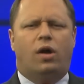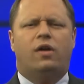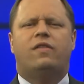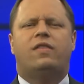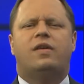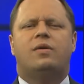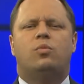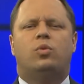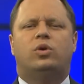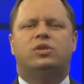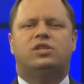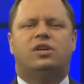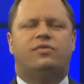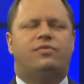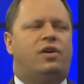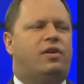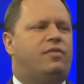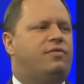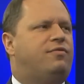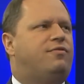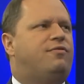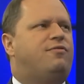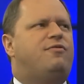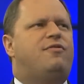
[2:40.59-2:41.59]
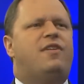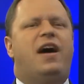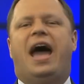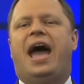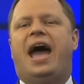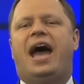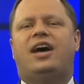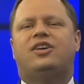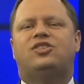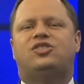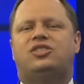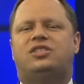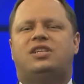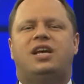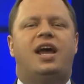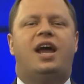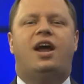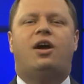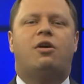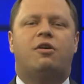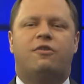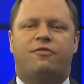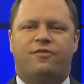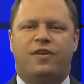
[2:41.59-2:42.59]
Uno se trataba de una
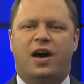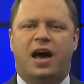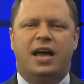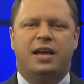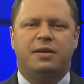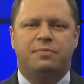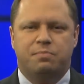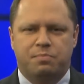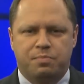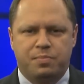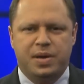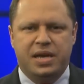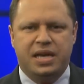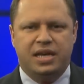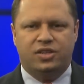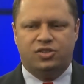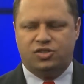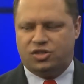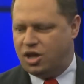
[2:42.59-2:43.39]
aterradora bestia,